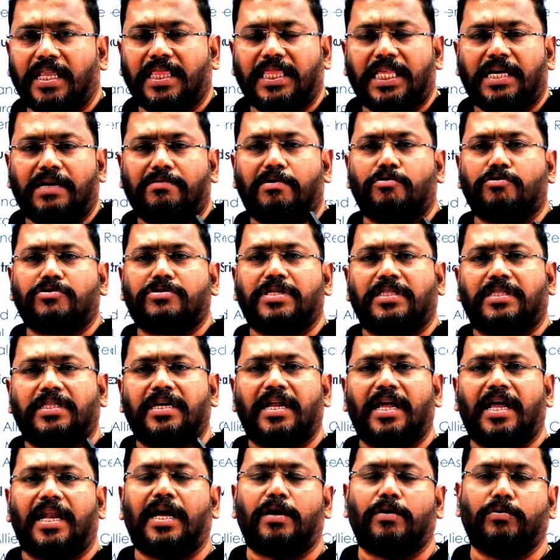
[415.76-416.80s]
ఆర్థిక వ్యవస్థ
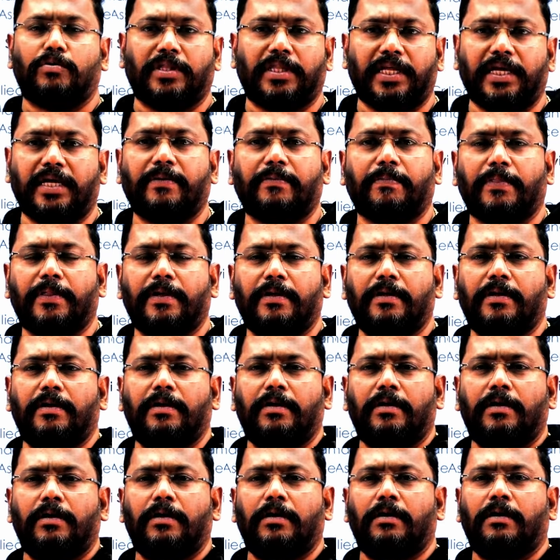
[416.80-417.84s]
తీరెలా ఉంది
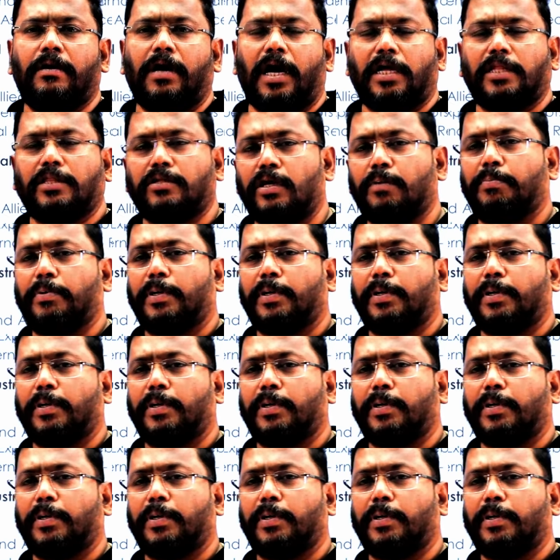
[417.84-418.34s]
అందులో